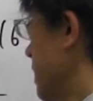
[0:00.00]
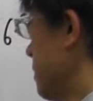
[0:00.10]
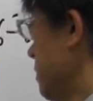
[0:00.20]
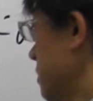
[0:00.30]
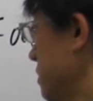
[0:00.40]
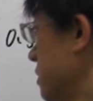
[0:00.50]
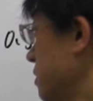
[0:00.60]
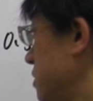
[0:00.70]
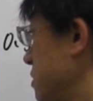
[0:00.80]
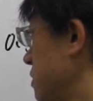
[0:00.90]
そうする
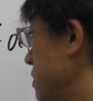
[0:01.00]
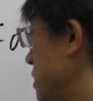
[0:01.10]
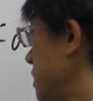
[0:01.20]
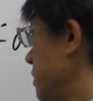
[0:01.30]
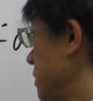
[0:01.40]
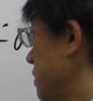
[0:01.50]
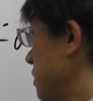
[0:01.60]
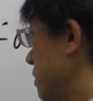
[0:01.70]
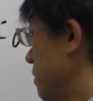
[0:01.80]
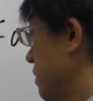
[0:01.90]
と11分
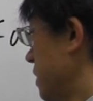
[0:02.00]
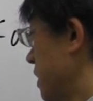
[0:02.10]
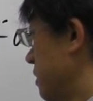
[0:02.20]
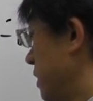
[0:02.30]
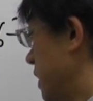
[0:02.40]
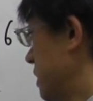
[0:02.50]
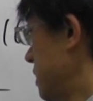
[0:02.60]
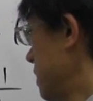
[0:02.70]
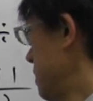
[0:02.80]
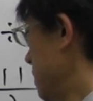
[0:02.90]
の
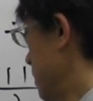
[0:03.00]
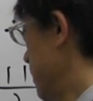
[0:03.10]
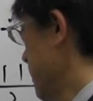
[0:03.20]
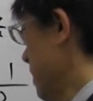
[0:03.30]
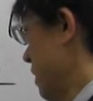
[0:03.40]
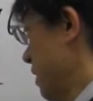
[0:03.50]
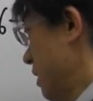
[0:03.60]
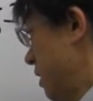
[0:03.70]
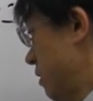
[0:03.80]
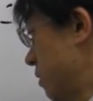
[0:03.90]
480
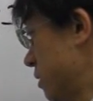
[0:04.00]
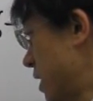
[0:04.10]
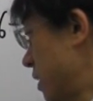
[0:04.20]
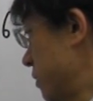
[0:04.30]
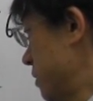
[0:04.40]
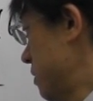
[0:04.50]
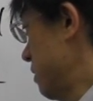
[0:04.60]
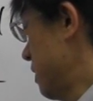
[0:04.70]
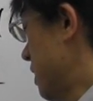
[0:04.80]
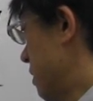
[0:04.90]
これを対分数
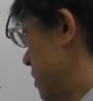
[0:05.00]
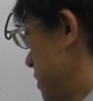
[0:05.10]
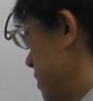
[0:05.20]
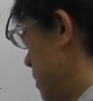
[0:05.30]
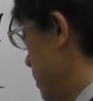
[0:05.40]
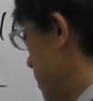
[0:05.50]
に直すと